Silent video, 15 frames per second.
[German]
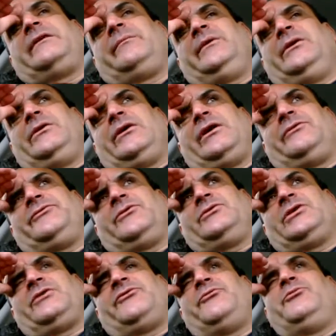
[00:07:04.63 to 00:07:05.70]
Mühldorf und
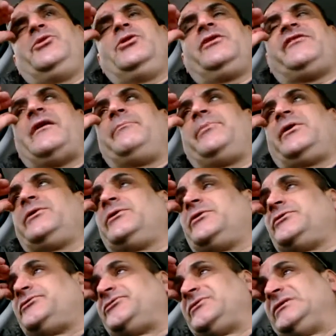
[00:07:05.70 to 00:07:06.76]
dann vom Mühldorf am Bahnhof